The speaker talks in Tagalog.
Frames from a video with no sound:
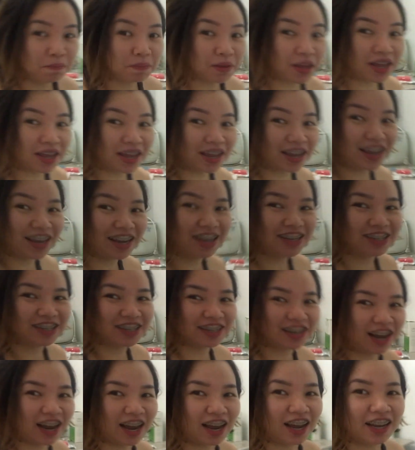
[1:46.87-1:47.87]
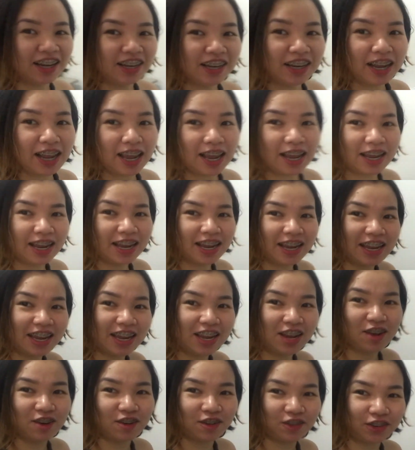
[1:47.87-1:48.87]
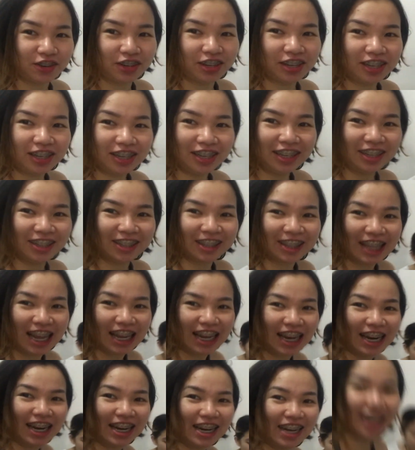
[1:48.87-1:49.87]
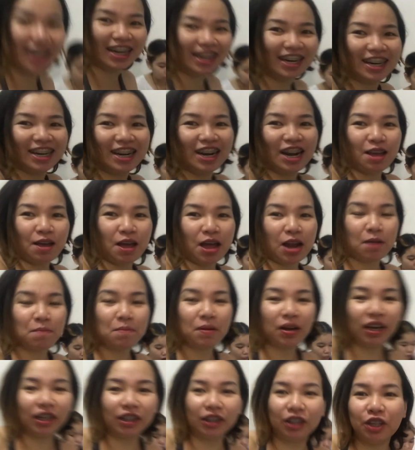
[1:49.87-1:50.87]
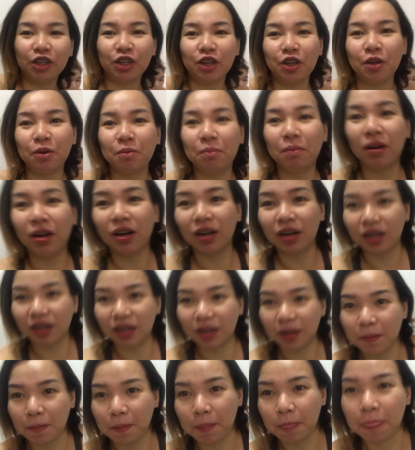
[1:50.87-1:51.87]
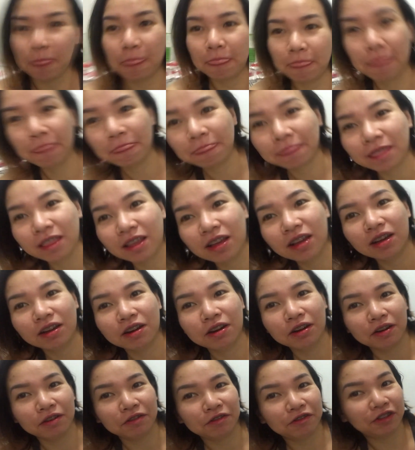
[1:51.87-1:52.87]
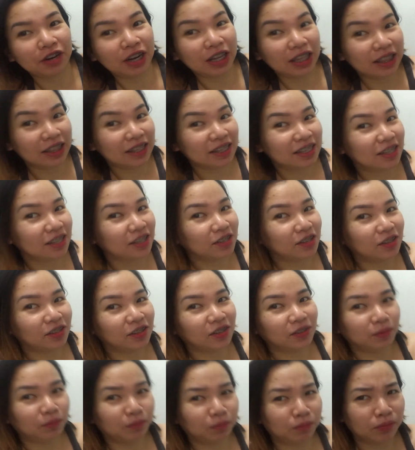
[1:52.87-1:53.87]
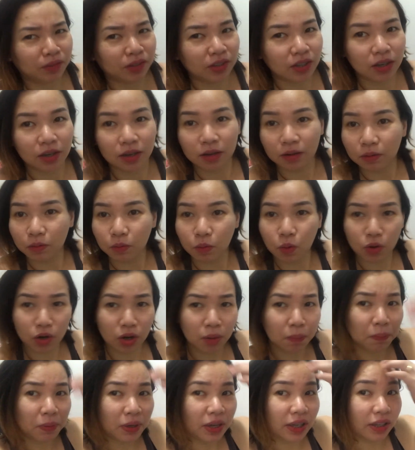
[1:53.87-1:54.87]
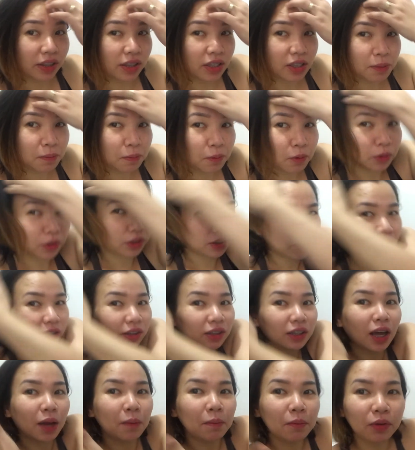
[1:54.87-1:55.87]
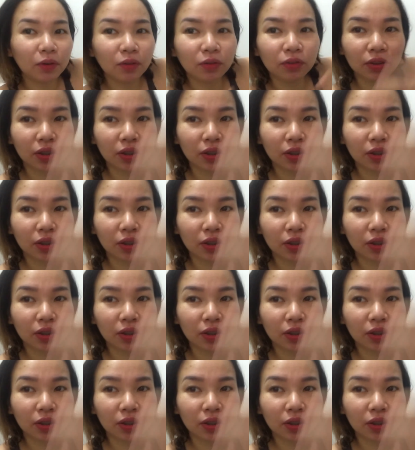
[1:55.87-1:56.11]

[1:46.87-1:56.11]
page yan KE Koy para makita niyo yung mga friends niyo woke up like this putik ang dami kong